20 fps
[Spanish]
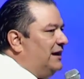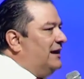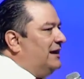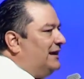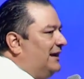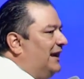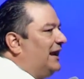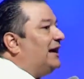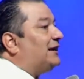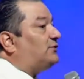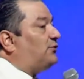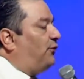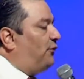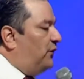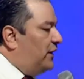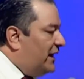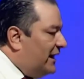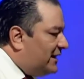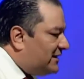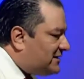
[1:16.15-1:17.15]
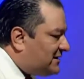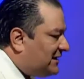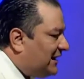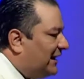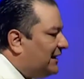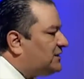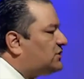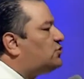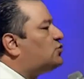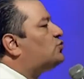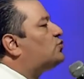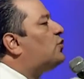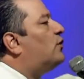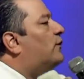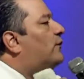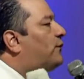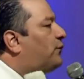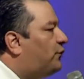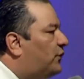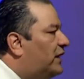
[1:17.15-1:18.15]
Las fiestas
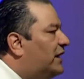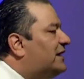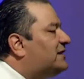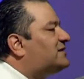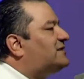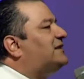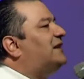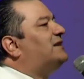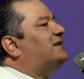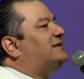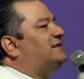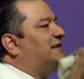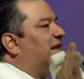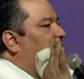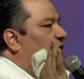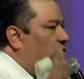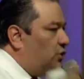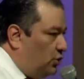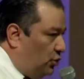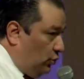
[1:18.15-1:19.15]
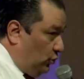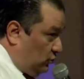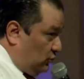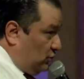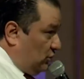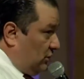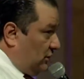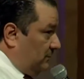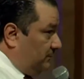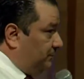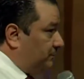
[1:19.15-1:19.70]
son fiestas de Dios.